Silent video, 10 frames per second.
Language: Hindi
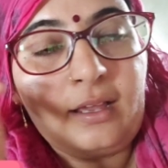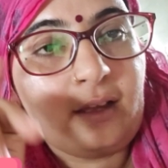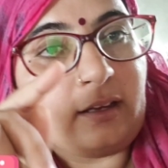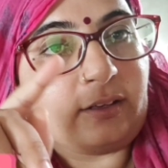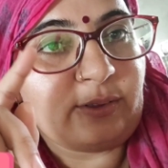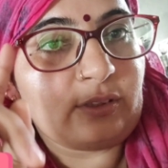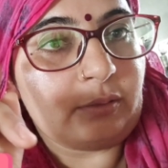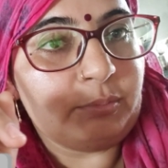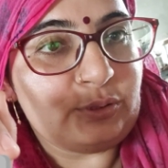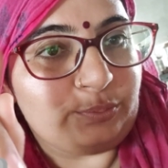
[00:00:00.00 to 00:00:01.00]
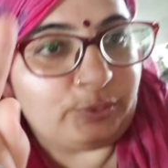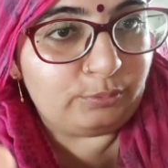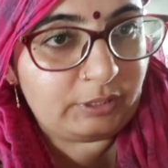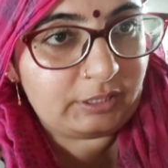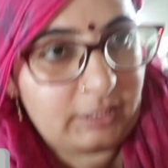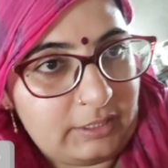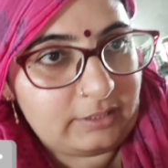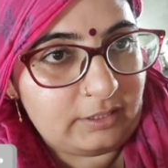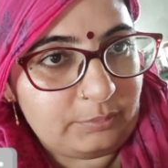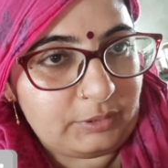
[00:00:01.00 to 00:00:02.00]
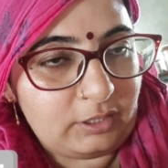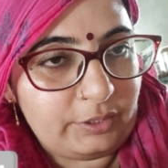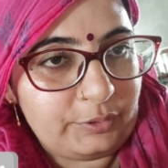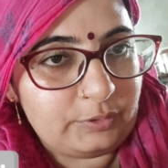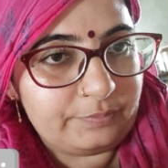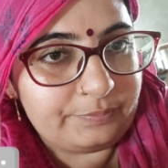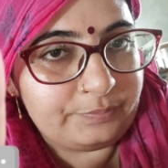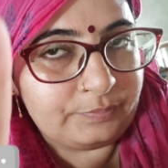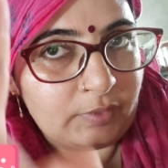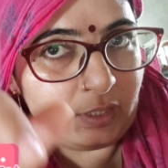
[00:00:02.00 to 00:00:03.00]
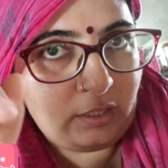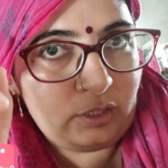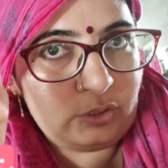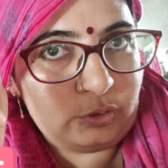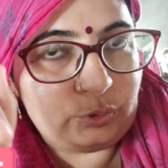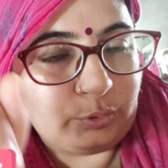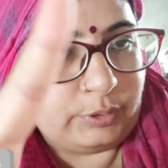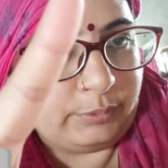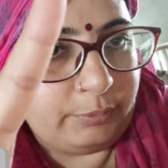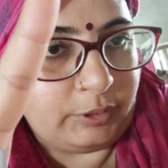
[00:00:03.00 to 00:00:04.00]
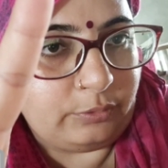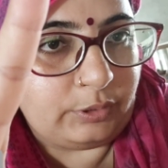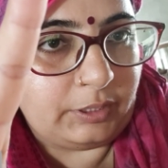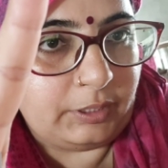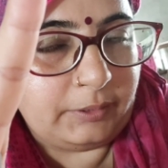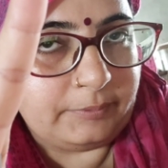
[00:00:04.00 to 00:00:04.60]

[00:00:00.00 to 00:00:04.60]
और अभी सुबह मैं के के काम कर लियो सुबह भी मैं उठ गई